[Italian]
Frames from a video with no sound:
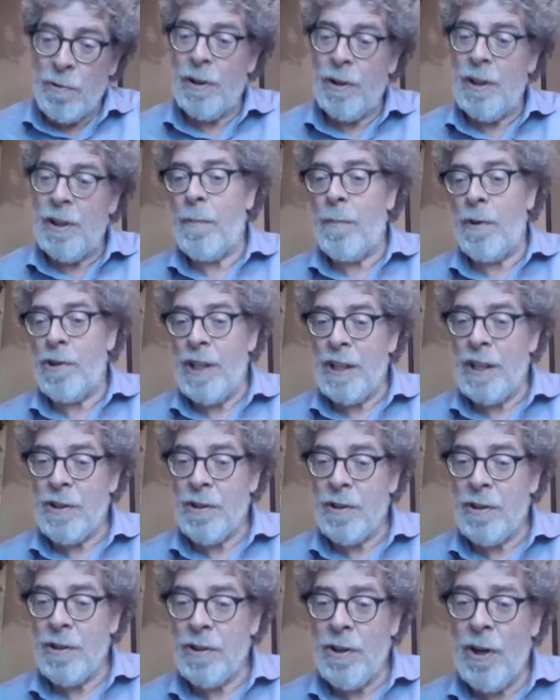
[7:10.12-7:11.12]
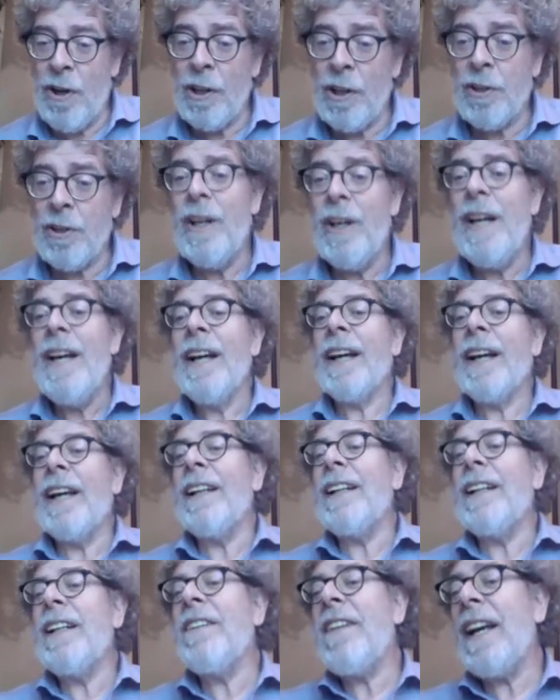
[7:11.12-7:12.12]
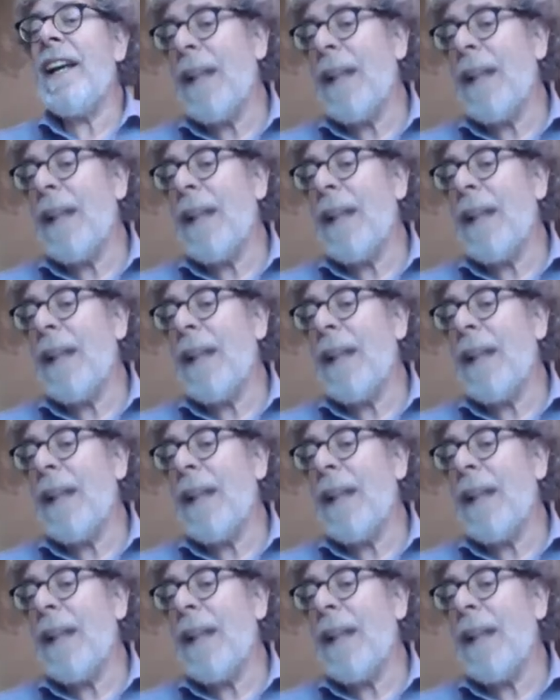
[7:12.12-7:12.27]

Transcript: frutto del processo storico, che